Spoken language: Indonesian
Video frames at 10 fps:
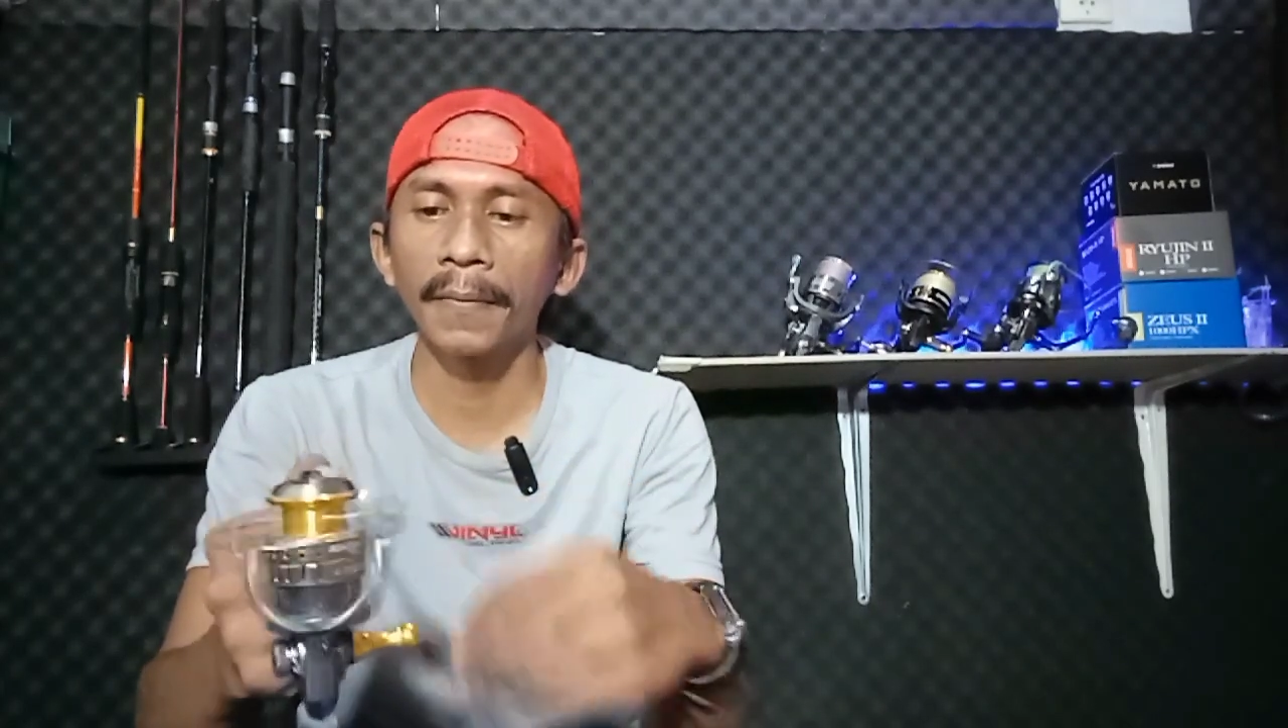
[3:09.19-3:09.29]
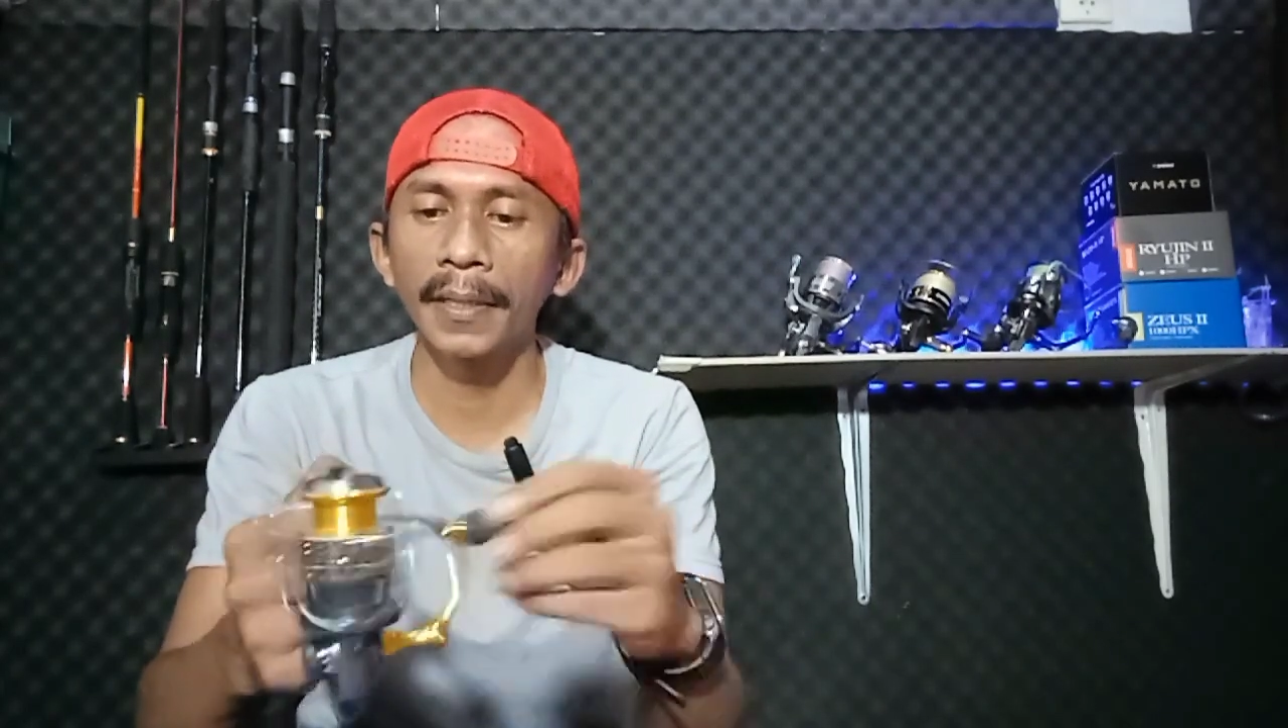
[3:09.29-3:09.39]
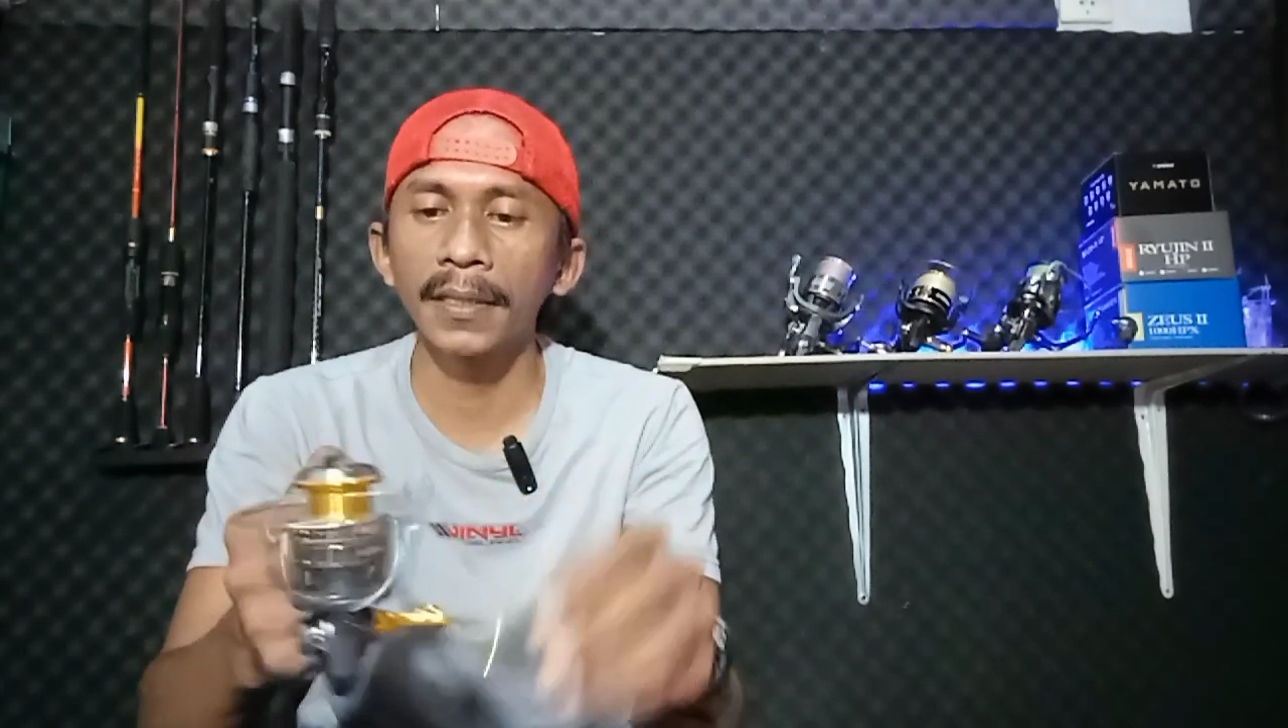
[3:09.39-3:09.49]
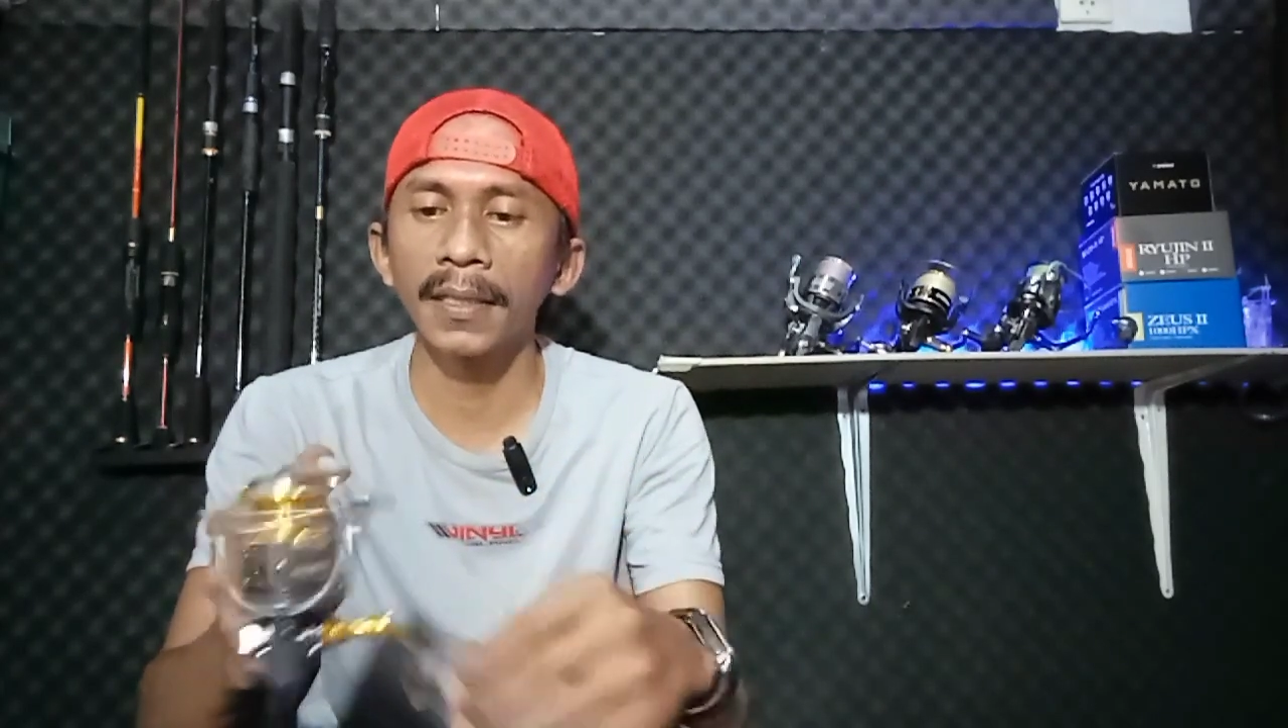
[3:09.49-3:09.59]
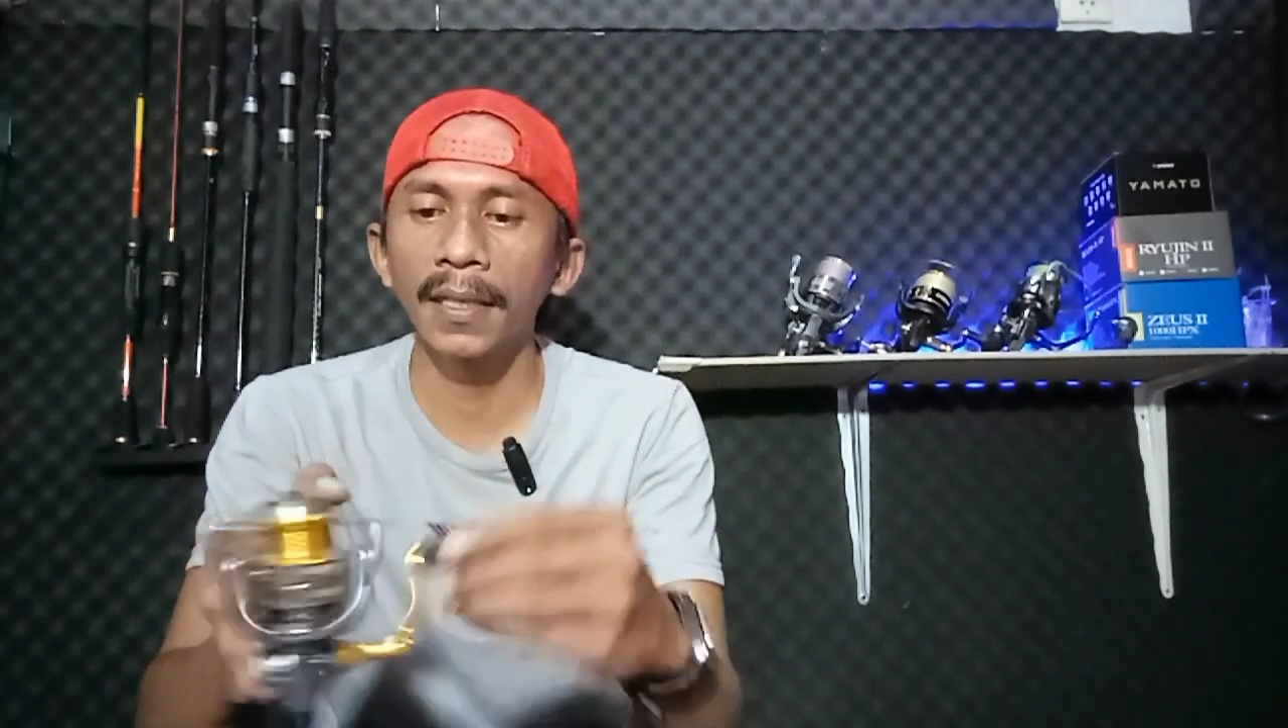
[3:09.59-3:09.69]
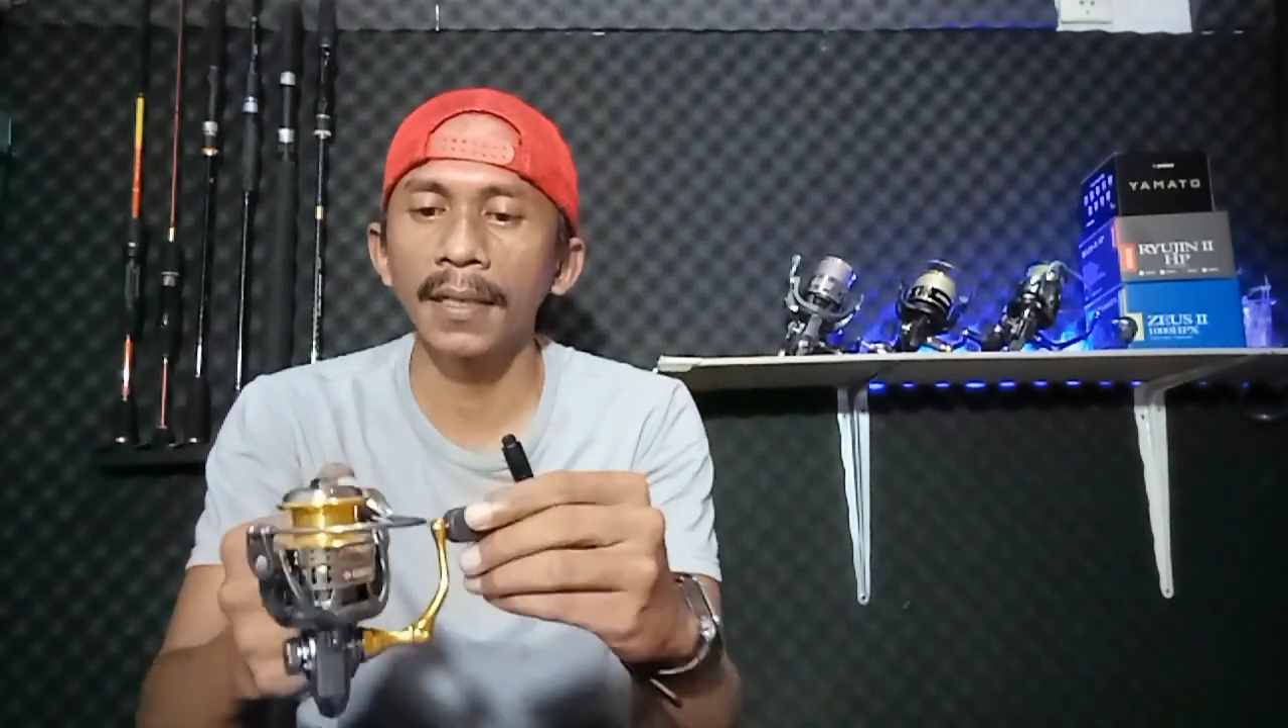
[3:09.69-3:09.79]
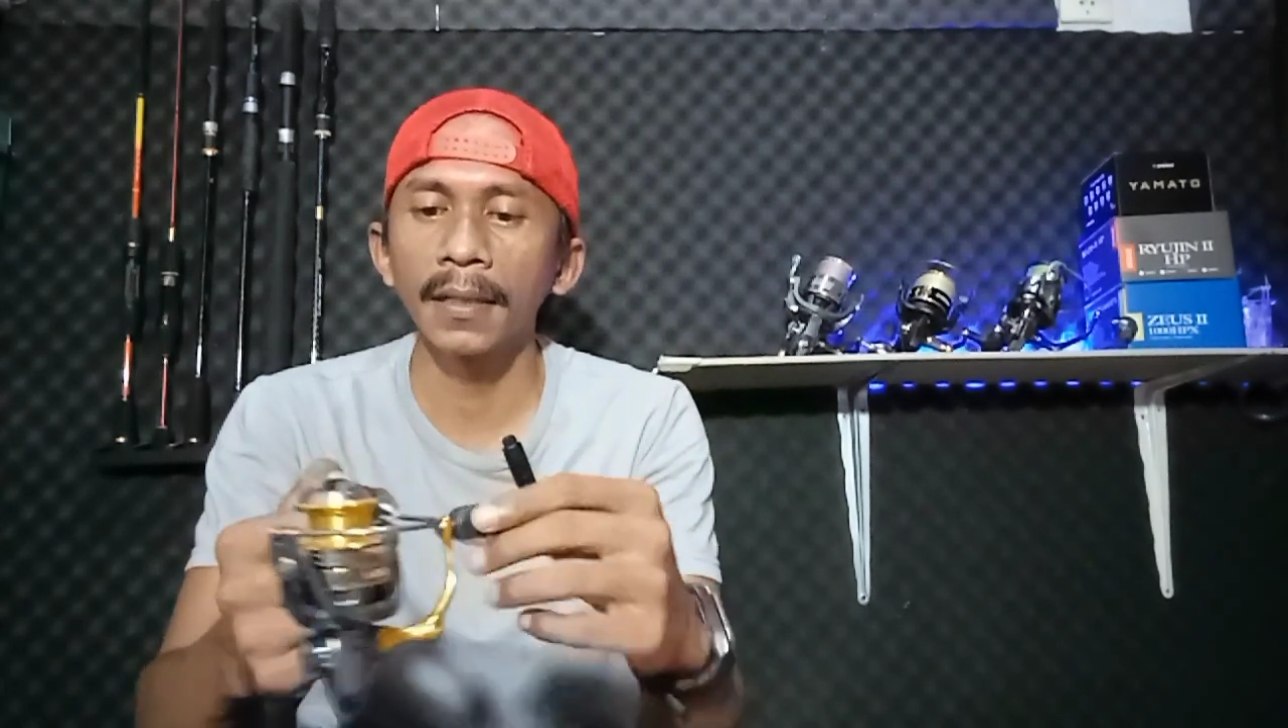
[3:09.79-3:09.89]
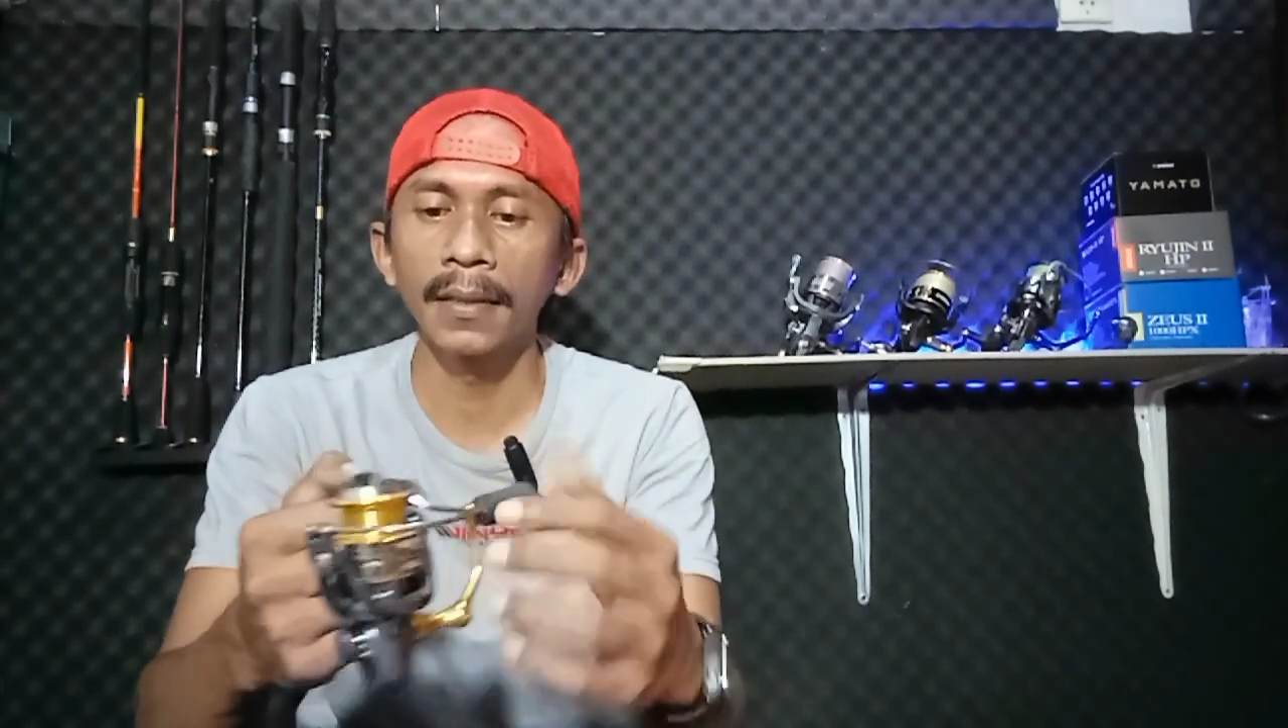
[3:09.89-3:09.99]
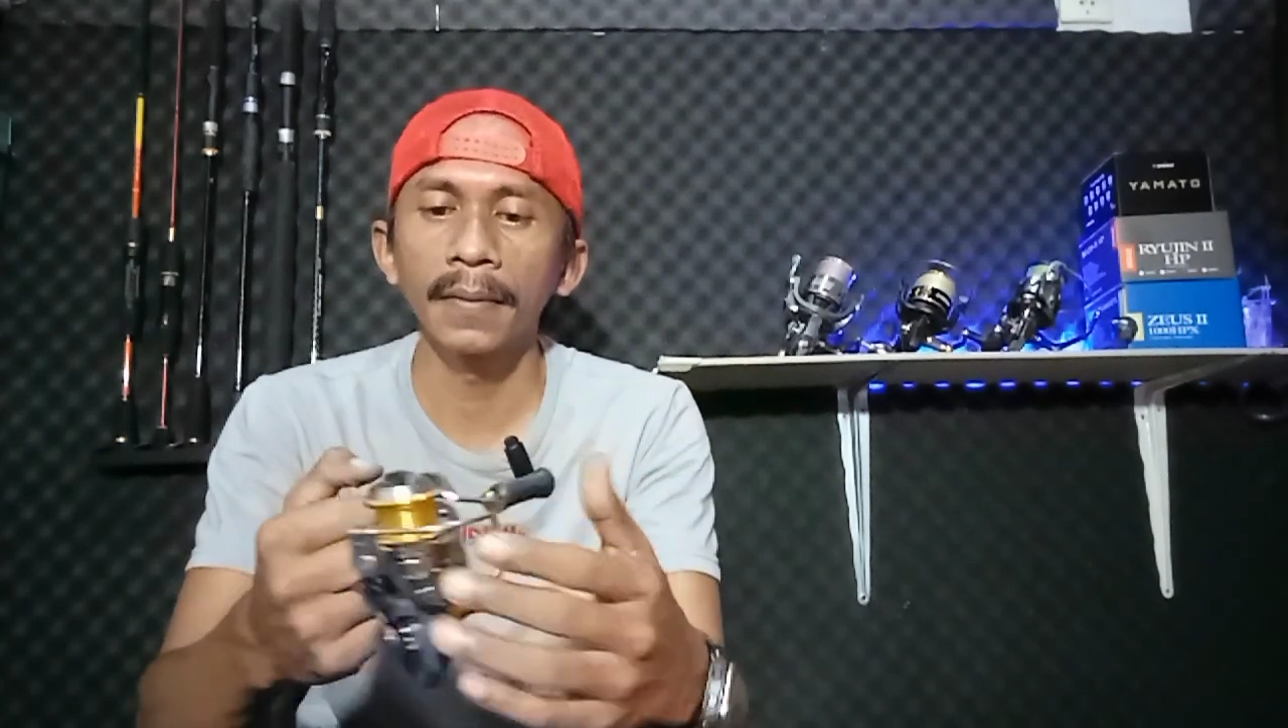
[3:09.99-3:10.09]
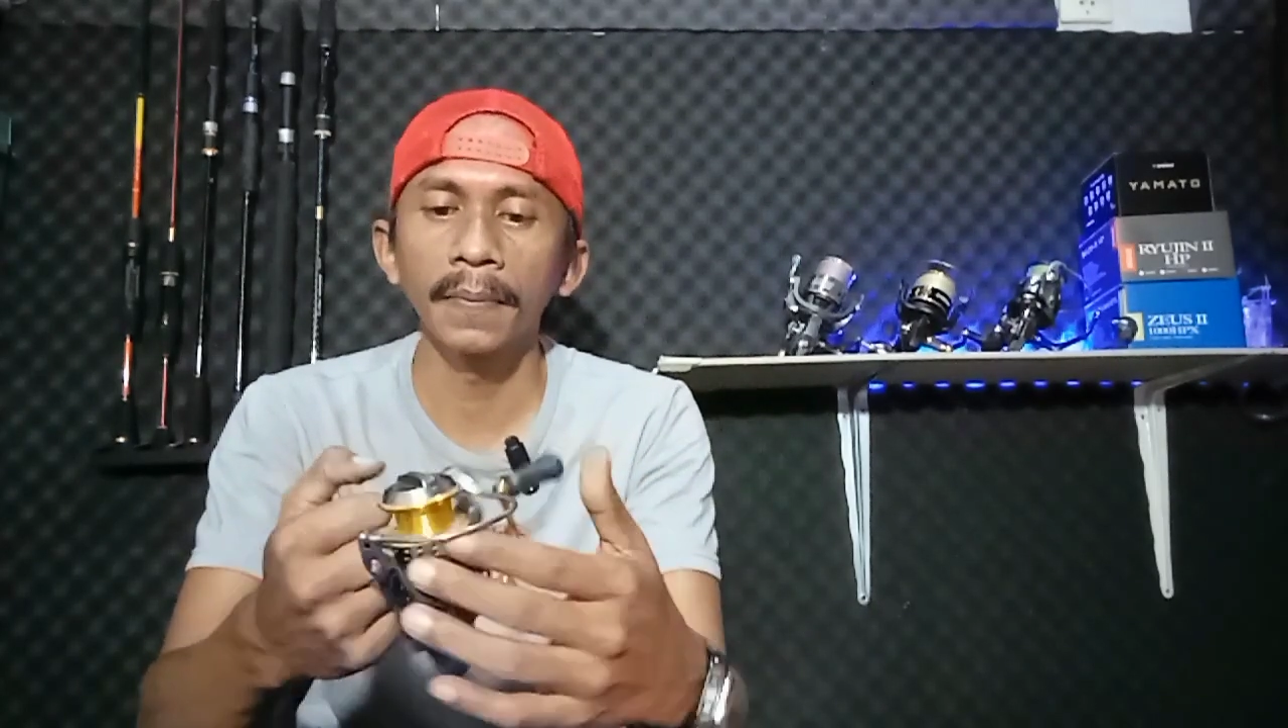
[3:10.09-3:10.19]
yang pastinya